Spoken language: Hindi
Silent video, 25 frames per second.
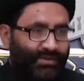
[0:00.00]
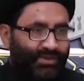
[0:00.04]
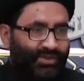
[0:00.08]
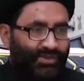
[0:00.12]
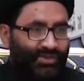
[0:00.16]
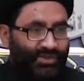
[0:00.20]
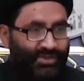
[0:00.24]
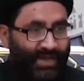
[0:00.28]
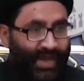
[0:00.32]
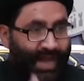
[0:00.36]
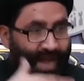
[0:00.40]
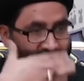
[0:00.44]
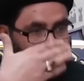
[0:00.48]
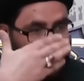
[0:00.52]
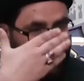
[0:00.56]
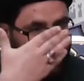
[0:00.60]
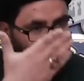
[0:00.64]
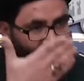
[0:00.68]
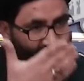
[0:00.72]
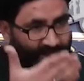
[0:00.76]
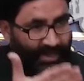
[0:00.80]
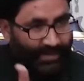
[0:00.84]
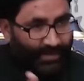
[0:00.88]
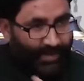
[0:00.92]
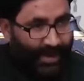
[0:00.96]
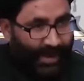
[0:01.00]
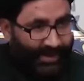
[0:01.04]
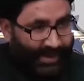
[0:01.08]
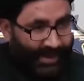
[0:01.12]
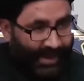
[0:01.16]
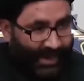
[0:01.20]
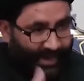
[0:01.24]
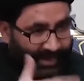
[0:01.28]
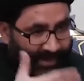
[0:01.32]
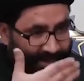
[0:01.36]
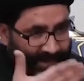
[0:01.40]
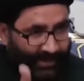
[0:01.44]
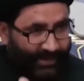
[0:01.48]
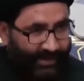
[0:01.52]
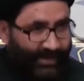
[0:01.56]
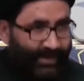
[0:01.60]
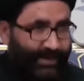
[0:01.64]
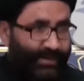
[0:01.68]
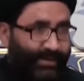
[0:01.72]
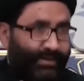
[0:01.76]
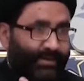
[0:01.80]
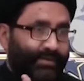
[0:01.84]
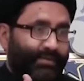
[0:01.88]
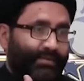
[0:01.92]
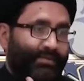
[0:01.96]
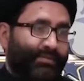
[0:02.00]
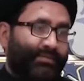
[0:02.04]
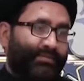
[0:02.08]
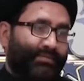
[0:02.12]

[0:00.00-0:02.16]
साजिद के माना अलग हैं